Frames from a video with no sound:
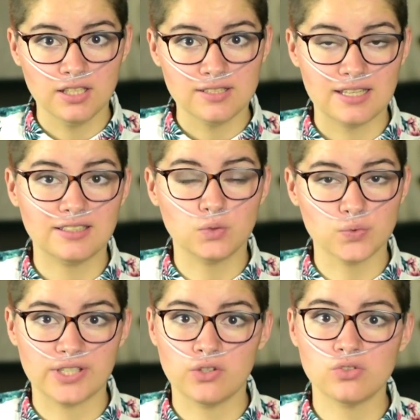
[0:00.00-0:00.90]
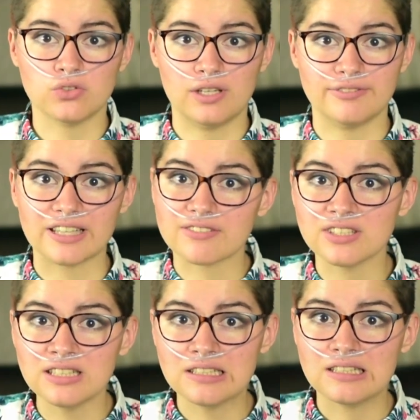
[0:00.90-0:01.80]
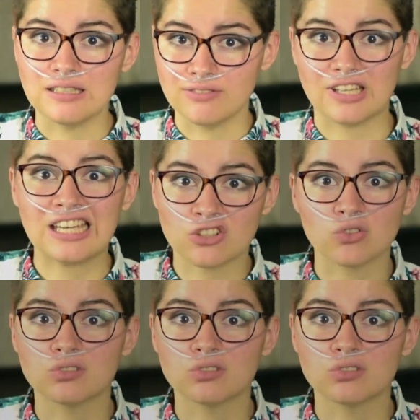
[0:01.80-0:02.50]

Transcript: Ça a des conséquences dans la vraie vie des vrais gens.